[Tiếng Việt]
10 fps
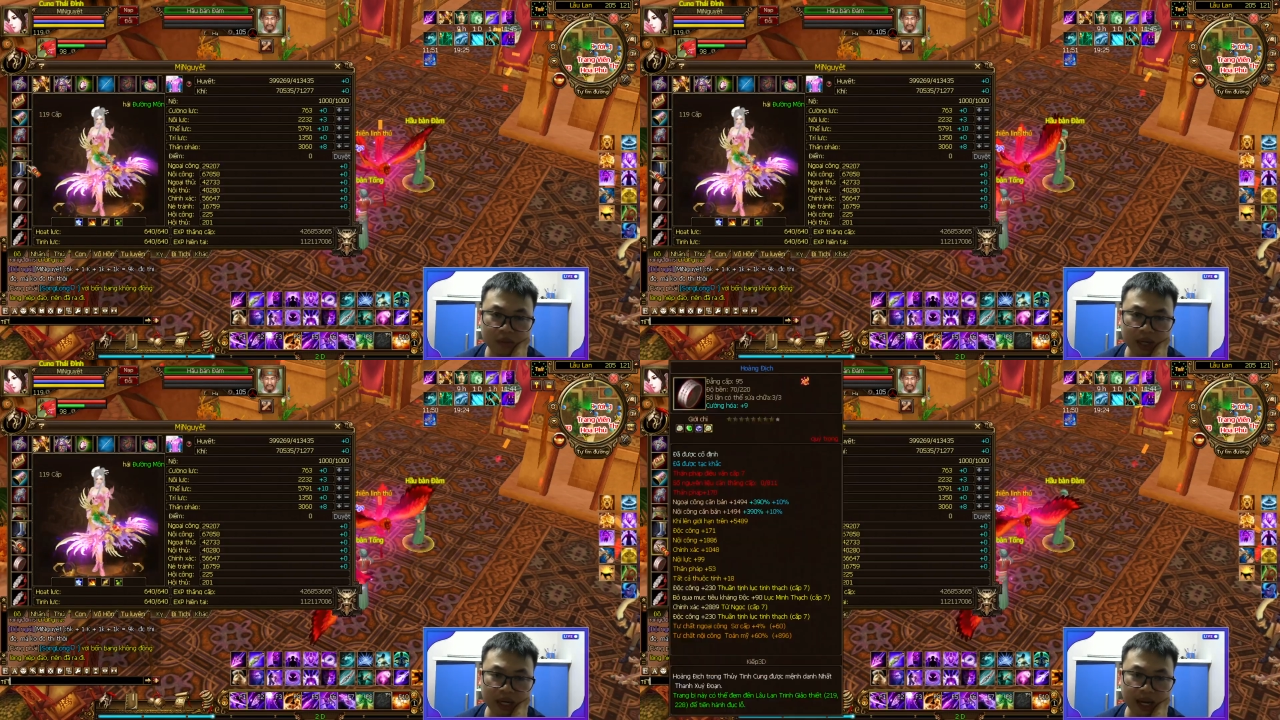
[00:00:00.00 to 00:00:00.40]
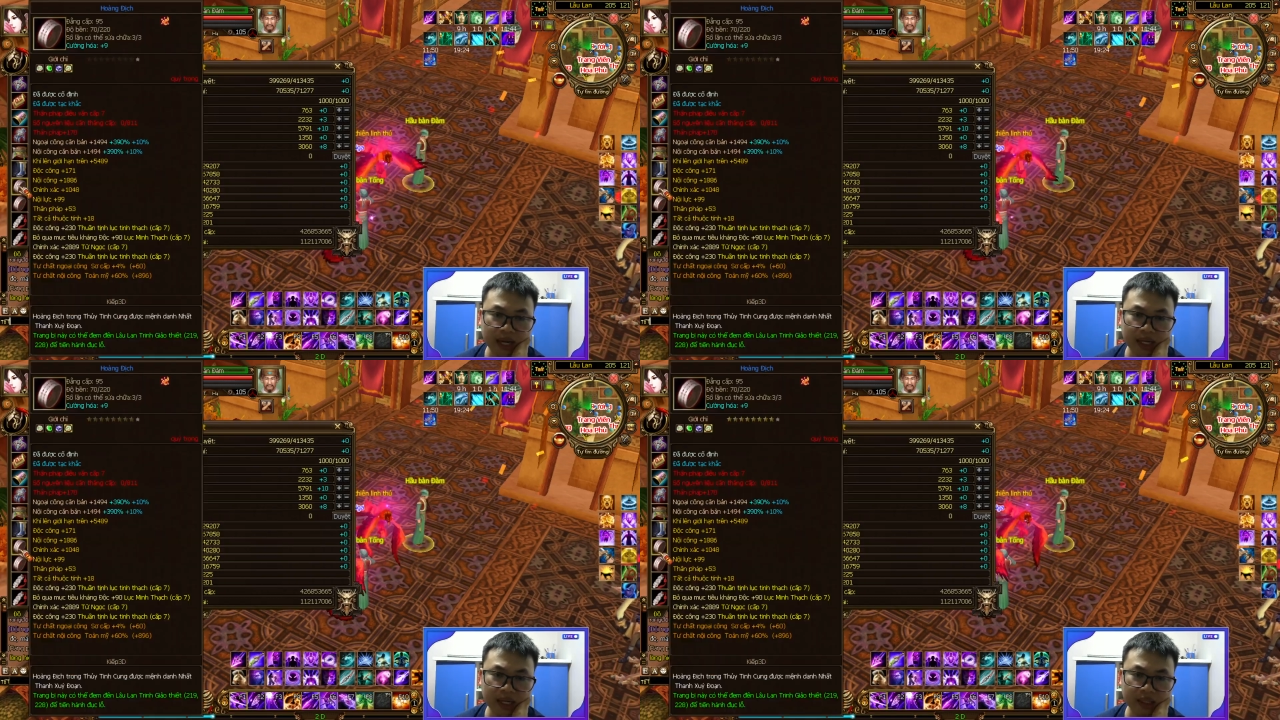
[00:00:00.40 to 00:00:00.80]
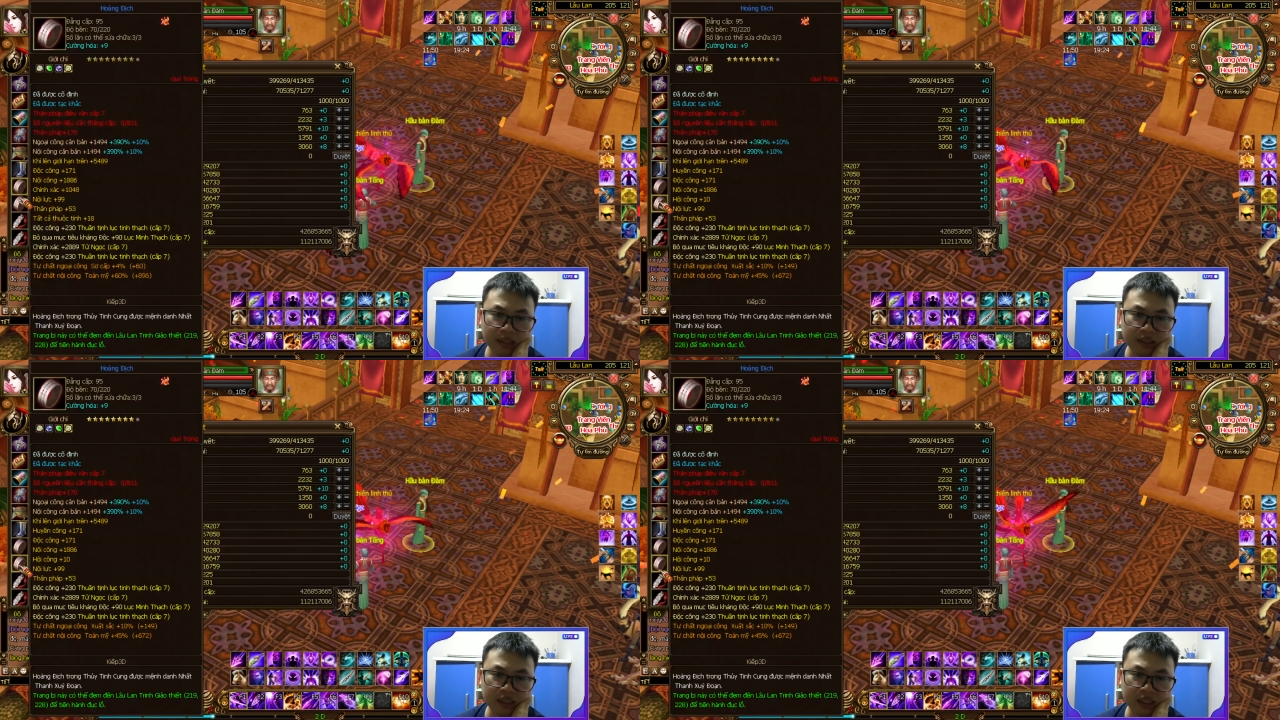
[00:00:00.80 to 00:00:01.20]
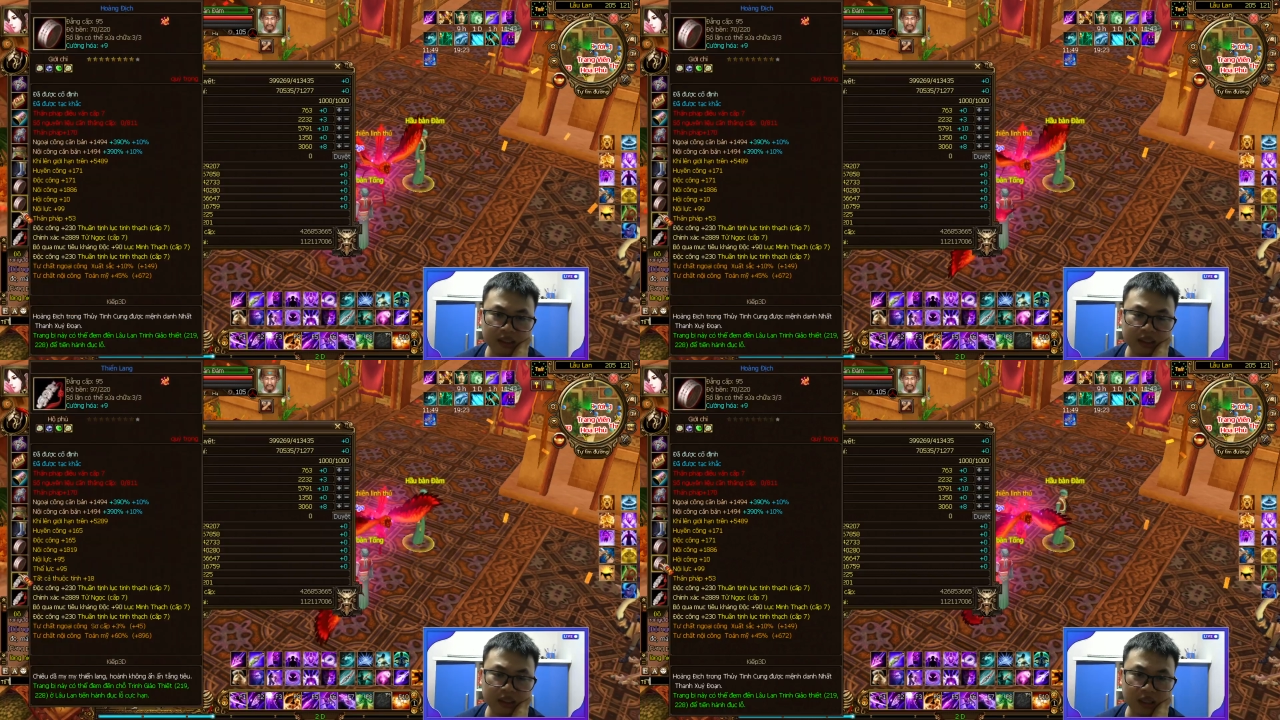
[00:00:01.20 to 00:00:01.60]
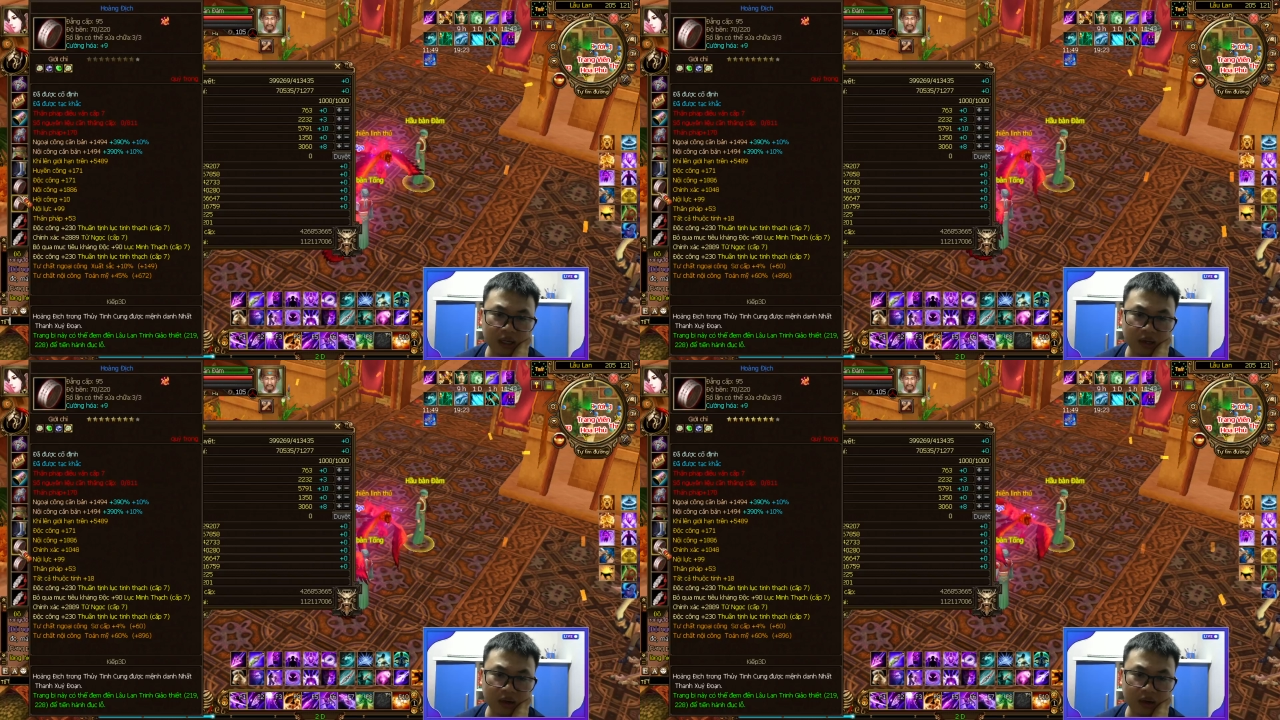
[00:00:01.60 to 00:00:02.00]
bạn hãy chỉnh
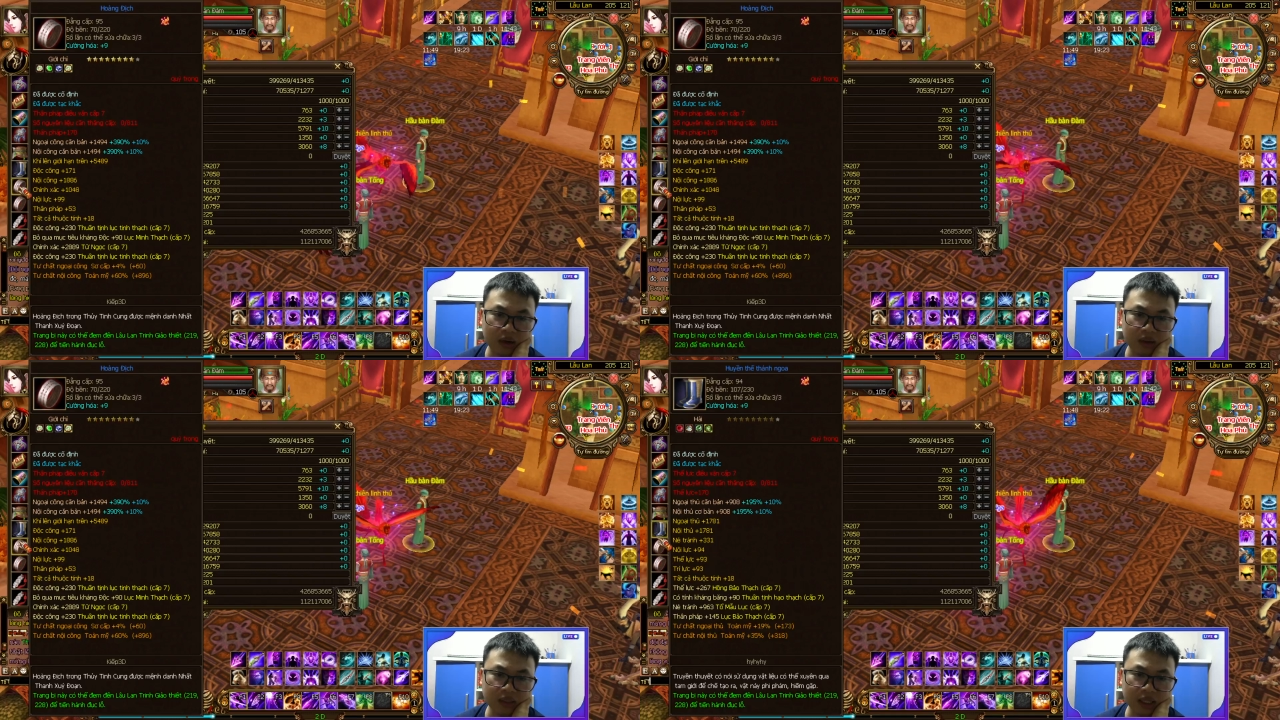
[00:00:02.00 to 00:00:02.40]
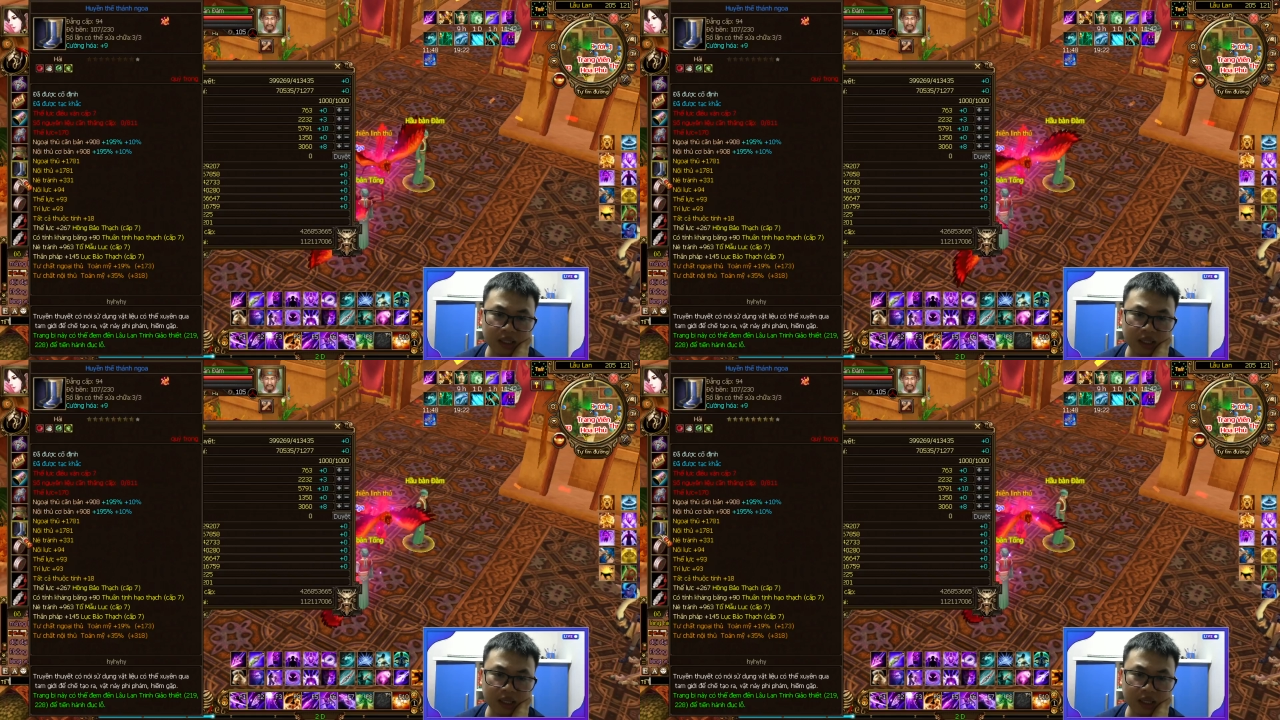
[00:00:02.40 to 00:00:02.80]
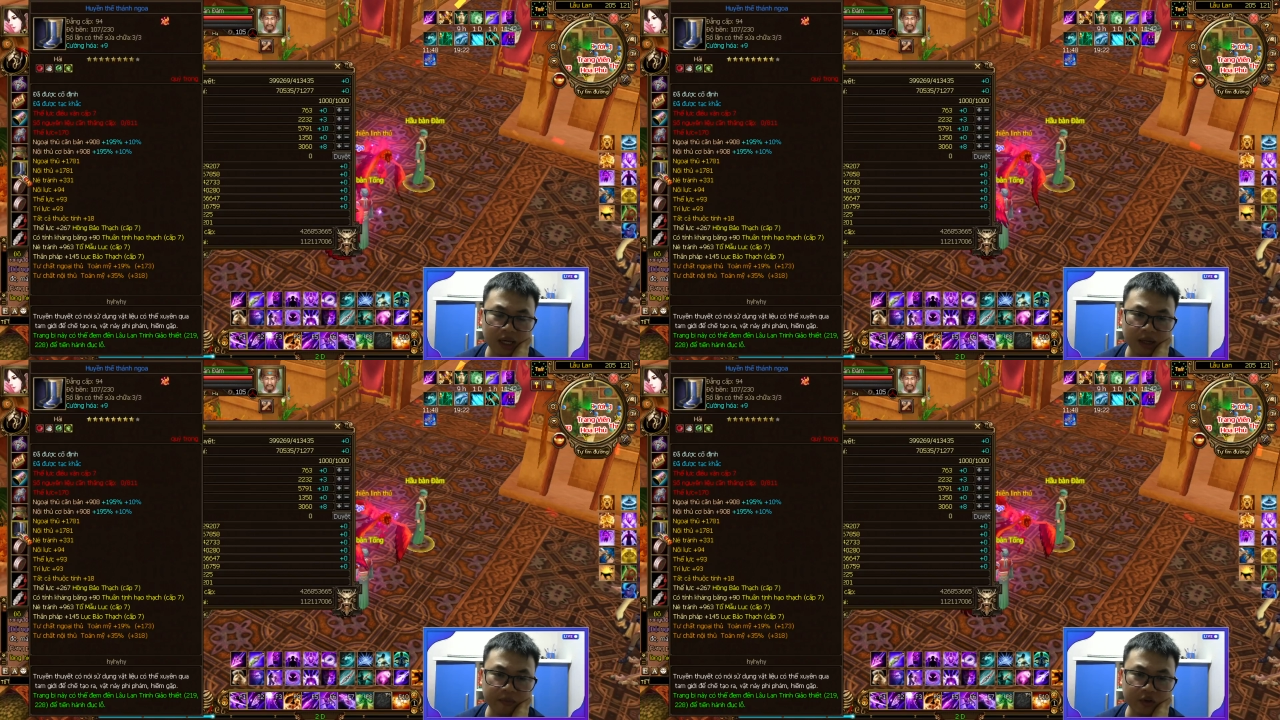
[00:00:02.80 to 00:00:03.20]
sửa nó trên cái điểm